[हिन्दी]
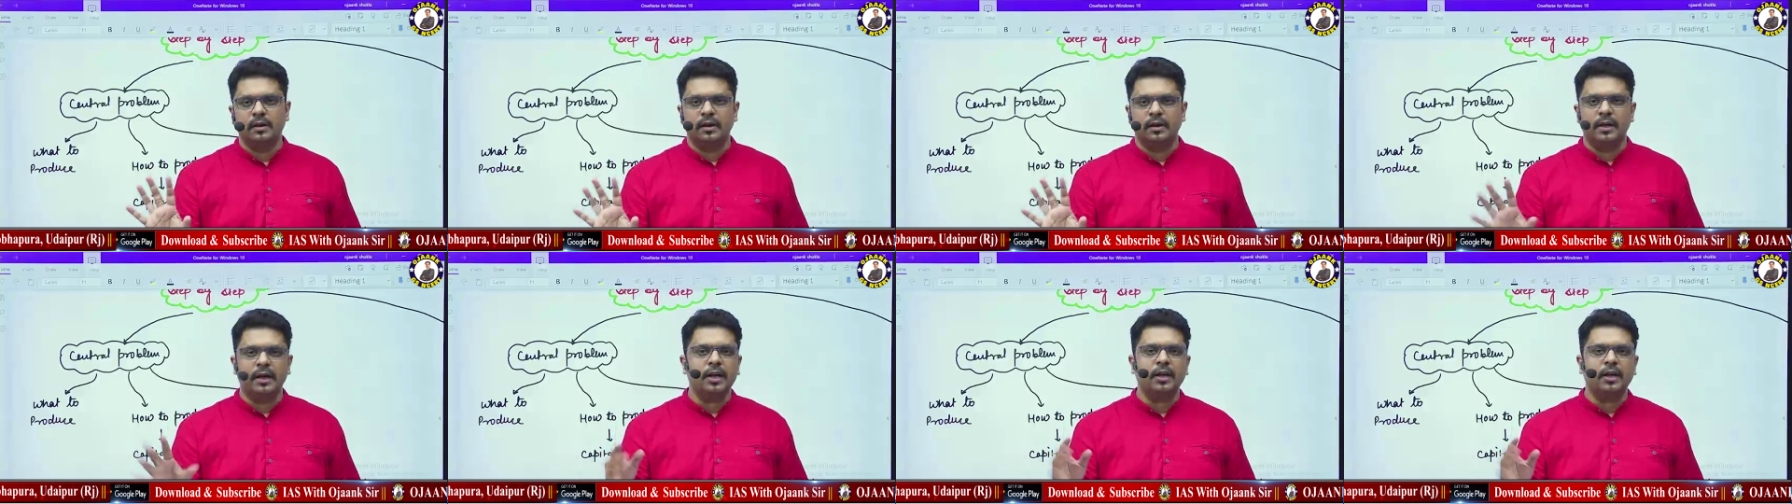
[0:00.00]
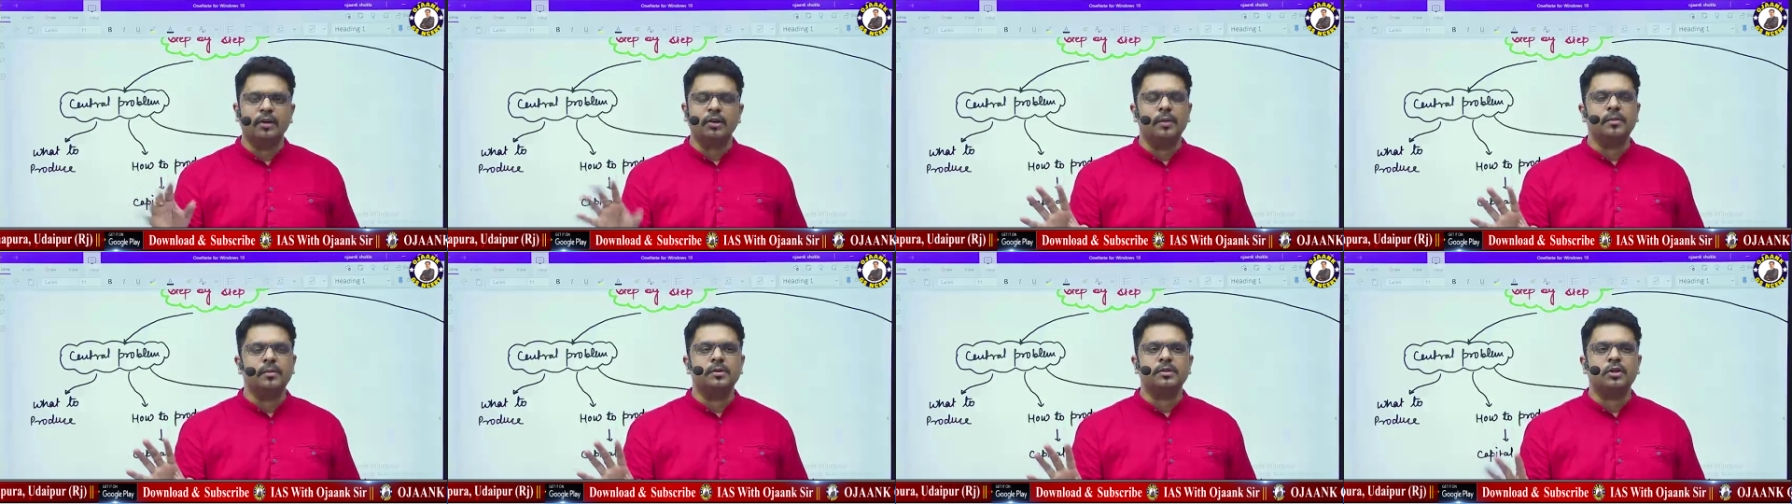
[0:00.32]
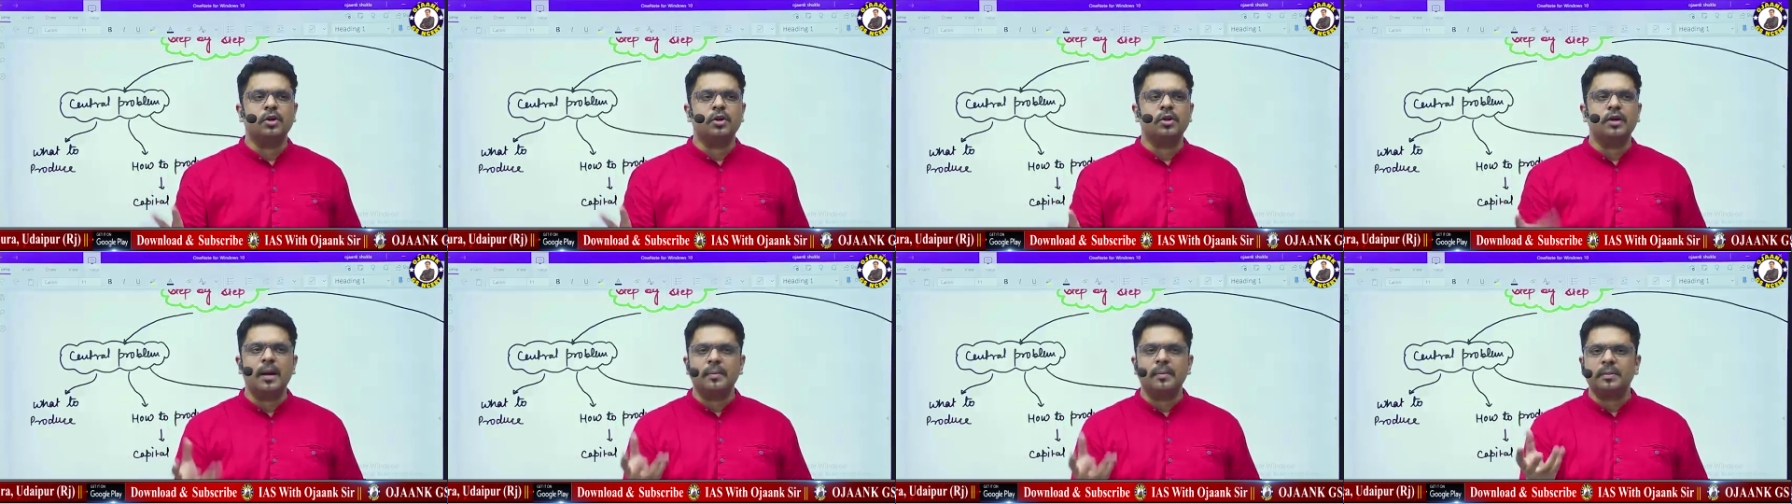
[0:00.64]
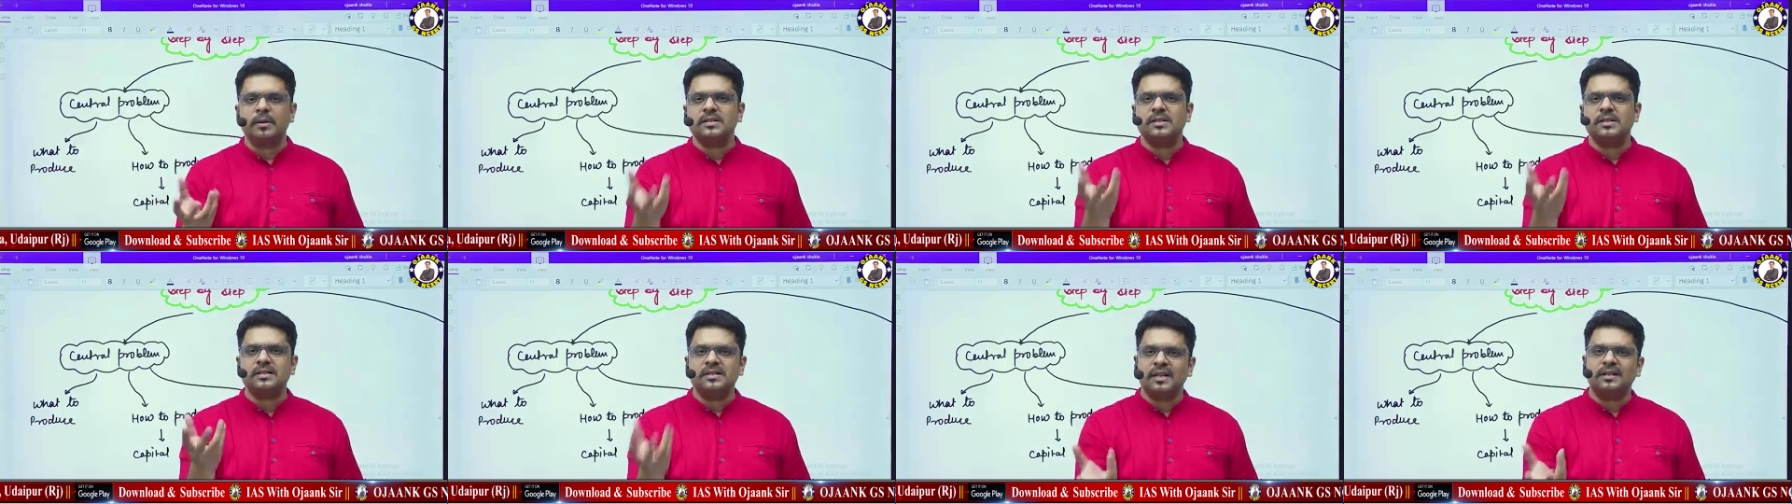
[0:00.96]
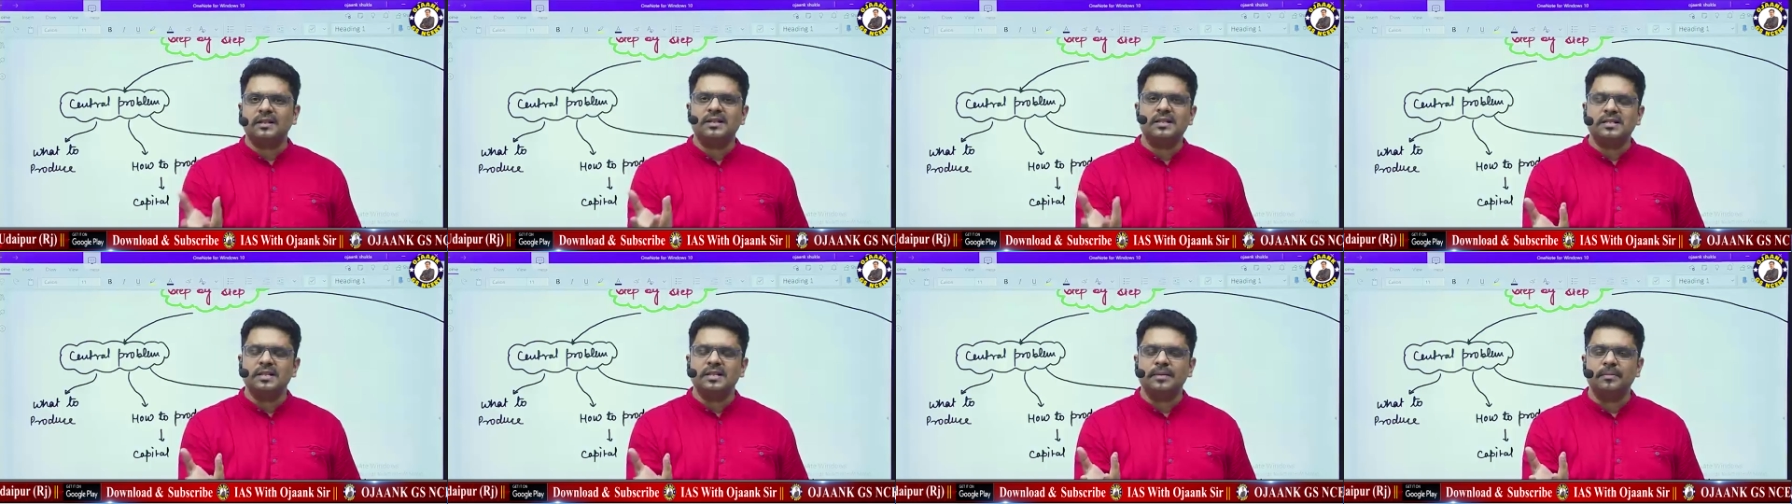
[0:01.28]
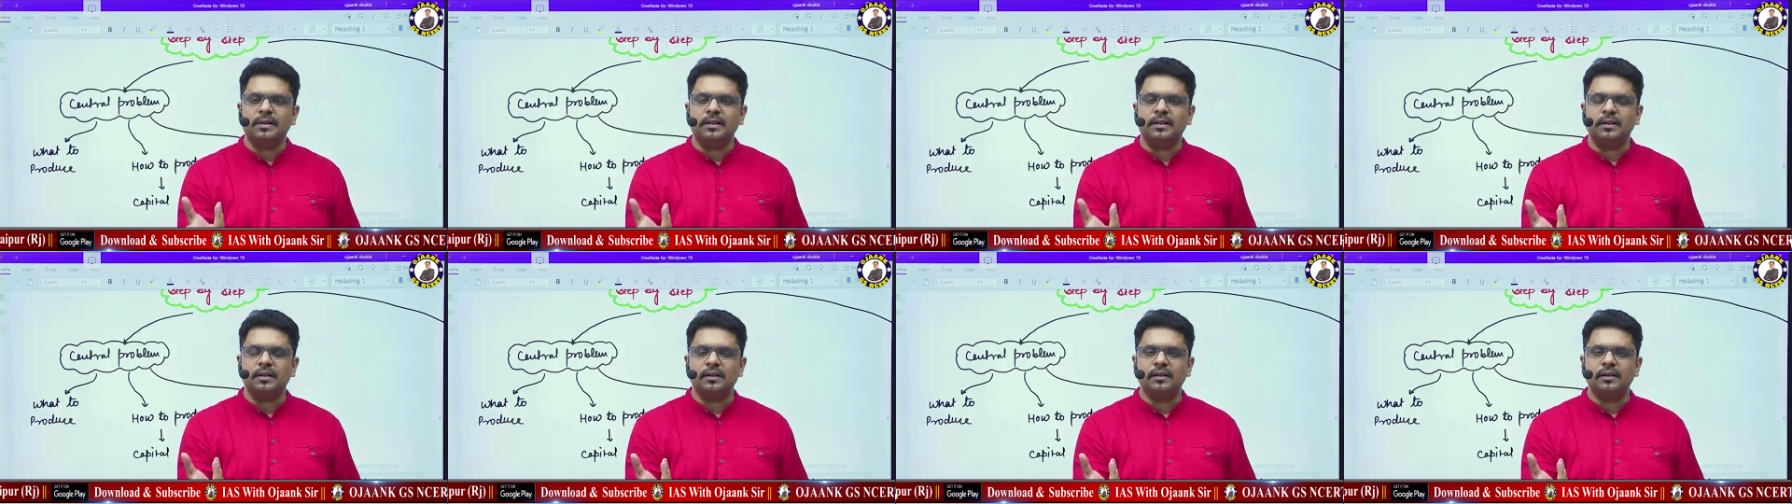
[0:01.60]
ठीक है इकोनॉमिक्स क्योंकि आपके संसाधन
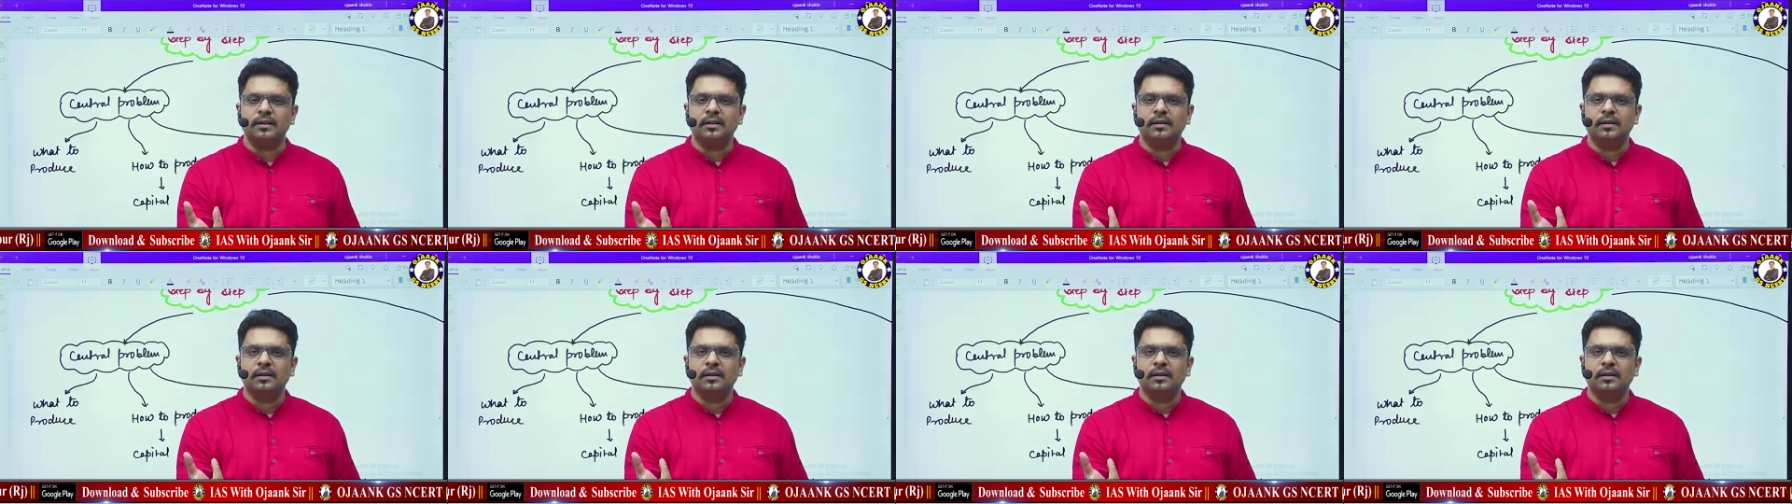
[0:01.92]
सीमित है